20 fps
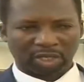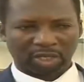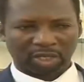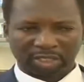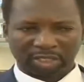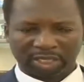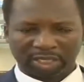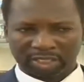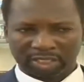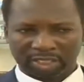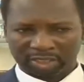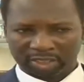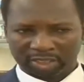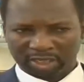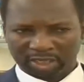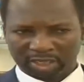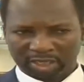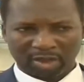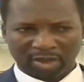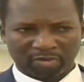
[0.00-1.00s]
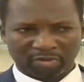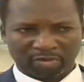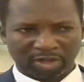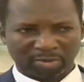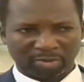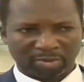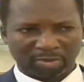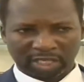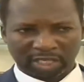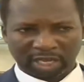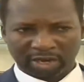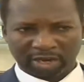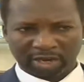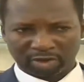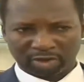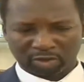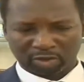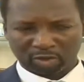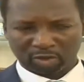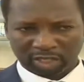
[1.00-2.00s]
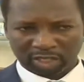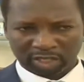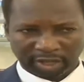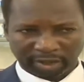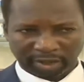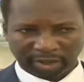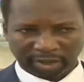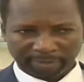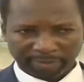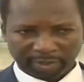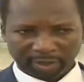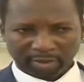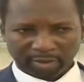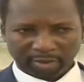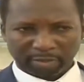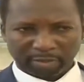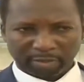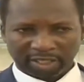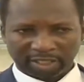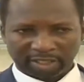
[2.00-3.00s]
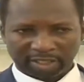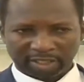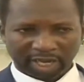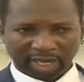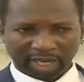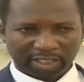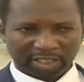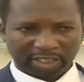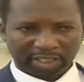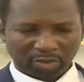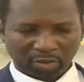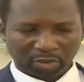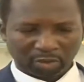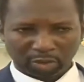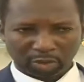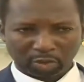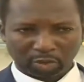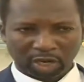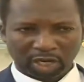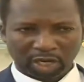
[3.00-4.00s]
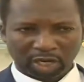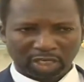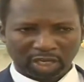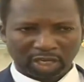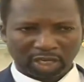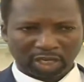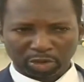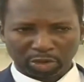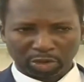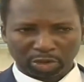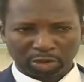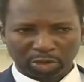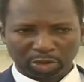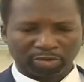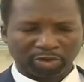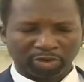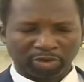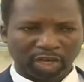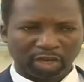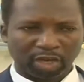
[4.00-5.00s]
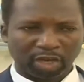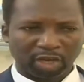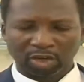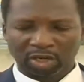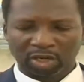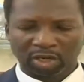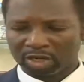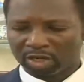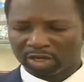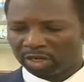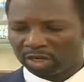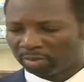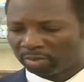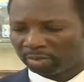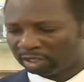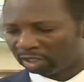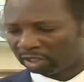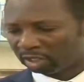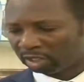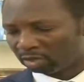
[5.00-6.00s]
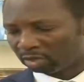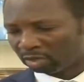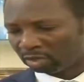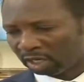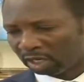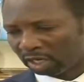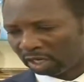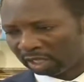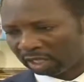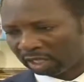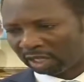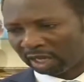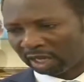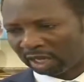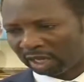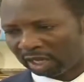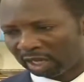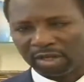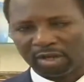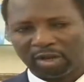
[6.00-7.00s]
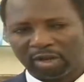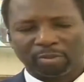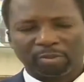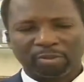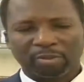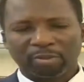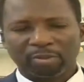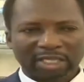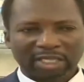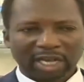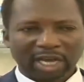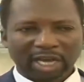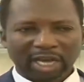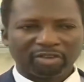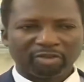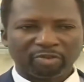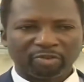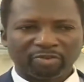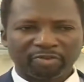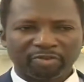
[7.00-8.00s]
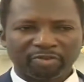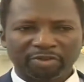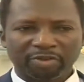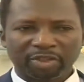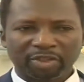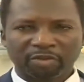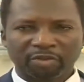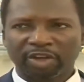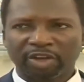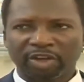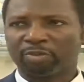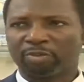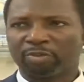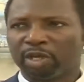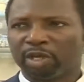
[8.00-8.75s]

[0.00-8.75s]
ولا كده ناس لايفين ما تعرف الديوانيه بين التاجر والدواني والشوفير والمانيتانسونير التالي ما تعرف تفرق